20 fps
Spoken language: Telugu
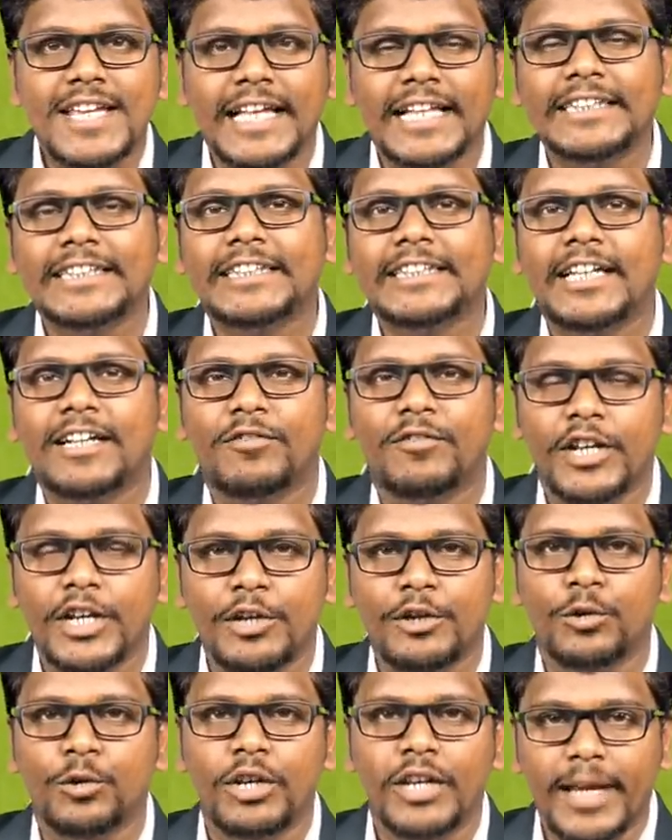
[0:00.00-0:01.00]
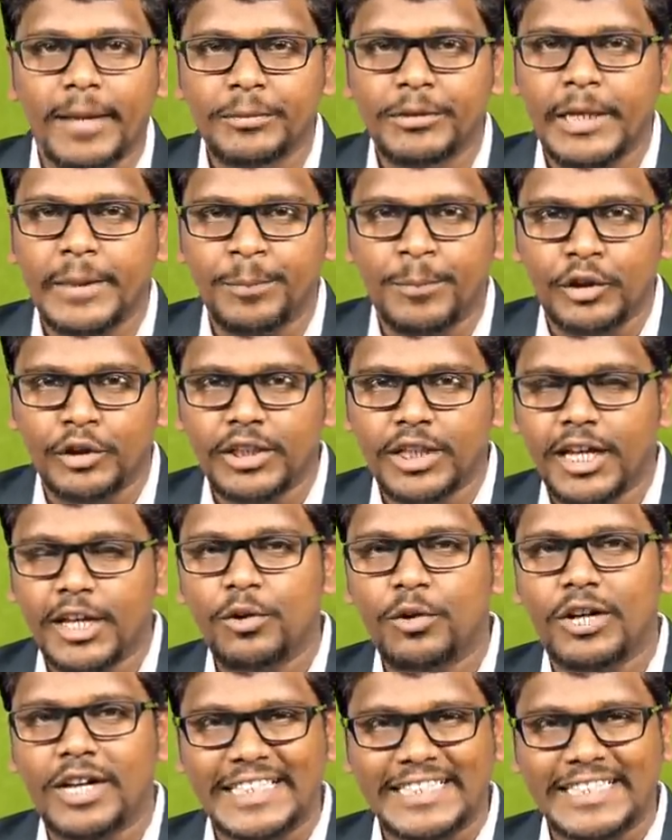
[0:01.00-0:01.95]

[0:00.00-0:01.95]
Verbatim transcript: ఎంతవరకు లబ్ధి పొందాలో